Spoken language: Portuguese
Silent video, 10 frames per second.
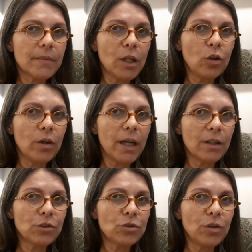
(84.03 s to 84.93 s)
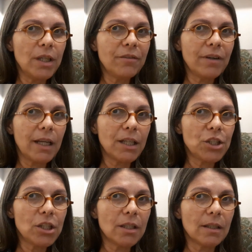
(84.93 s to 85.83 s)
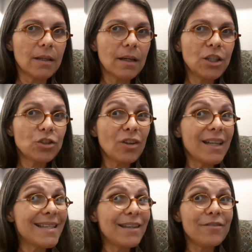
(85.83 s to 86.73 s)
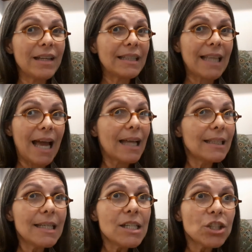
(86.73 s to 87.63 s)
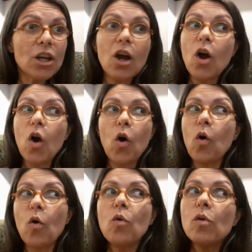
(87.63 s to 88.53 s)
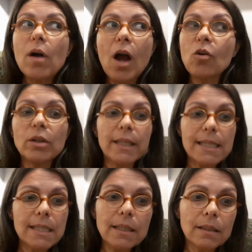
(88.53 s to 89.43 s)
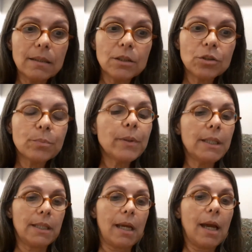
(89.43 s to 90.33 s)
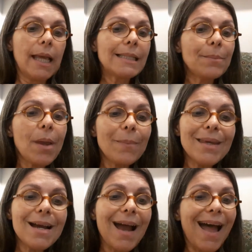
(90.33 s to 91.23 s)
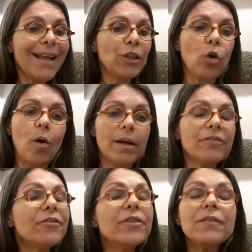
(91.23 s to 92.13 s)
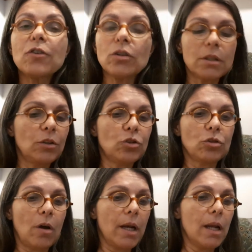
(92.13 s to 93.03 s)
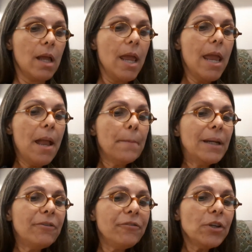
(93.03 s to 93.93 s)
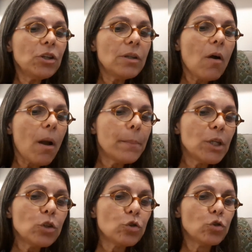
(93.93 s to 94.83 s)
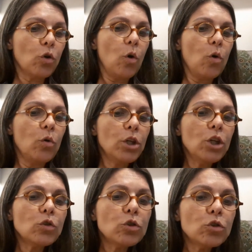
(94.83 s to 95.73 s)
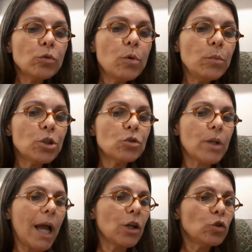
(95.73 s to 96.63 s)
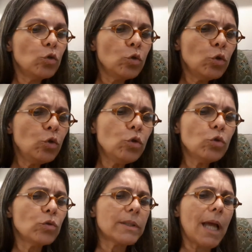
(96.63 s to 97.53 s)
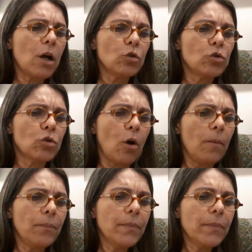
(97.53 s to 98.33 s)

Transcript: Lourenço e Valentina, histórias inventadas ou acontecidas? Pois é, essa minha amiga adora, vive contando história. Prefiro não abrir o jogo e costumo misturar tudo num saco só.